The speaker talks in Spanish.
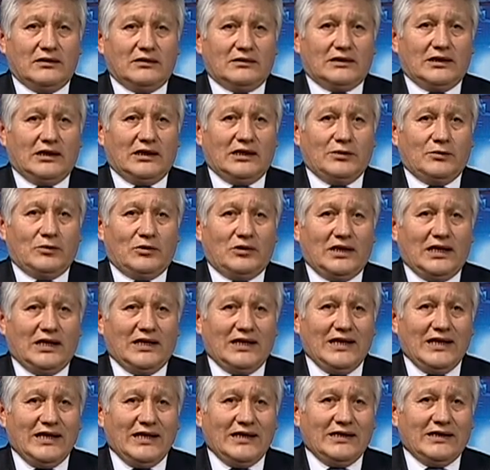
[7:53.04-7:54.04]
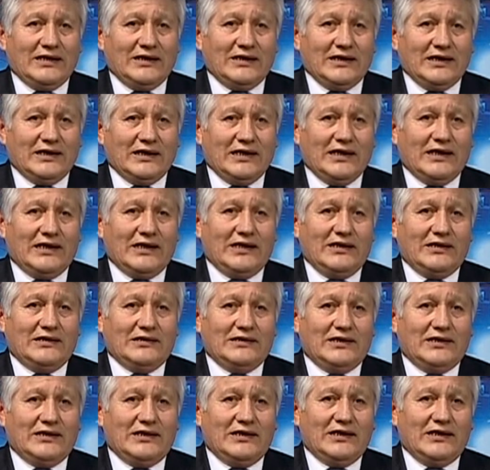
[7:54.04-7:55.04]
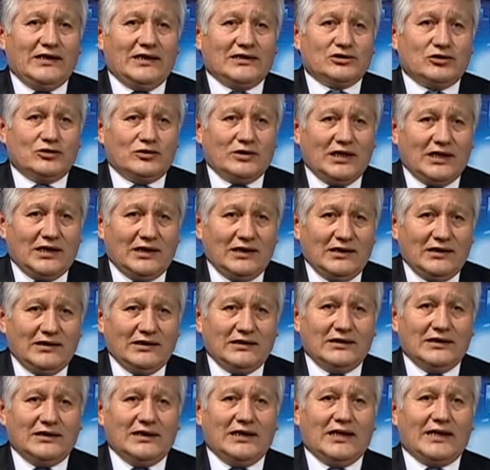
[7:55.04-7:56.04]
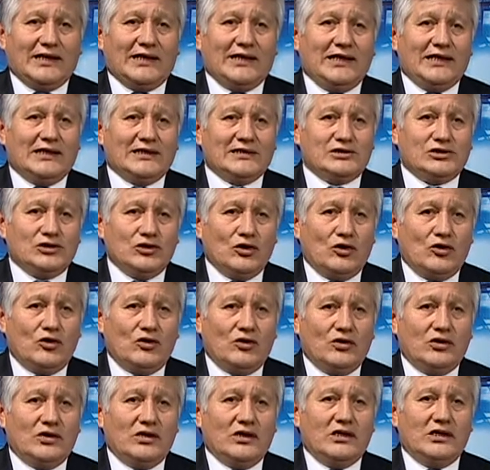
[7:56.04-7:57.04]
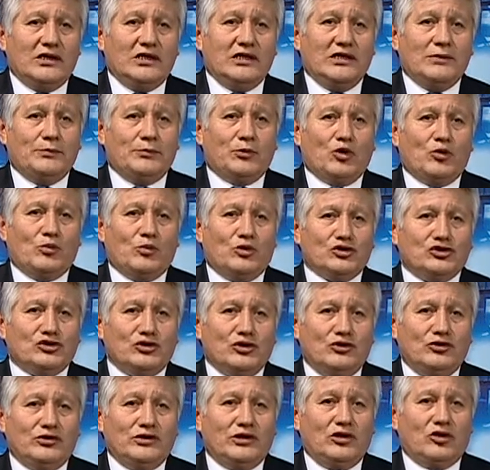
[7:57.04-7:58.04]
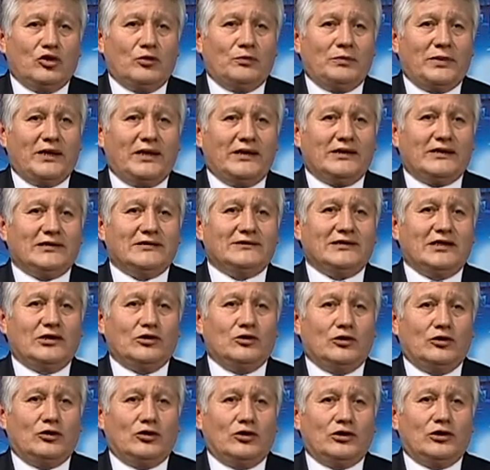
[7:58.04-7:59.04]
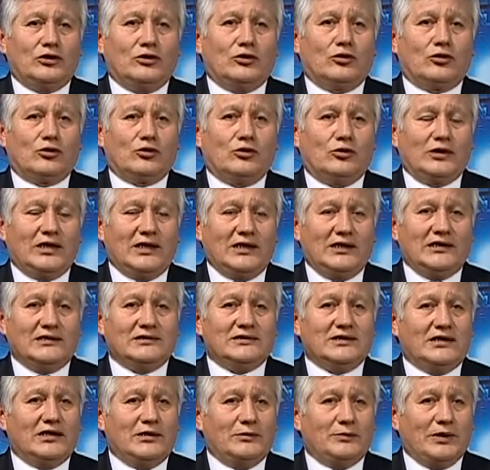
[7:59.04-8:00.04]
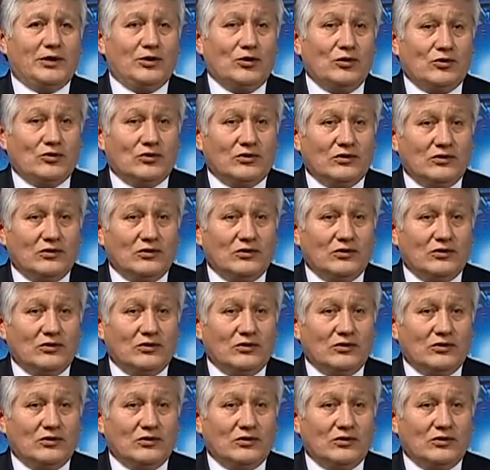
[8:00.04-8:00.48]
Tenemos la ley que declara de interés nacional la creación y promoción de los parques tecnológicos rurales en el Perú.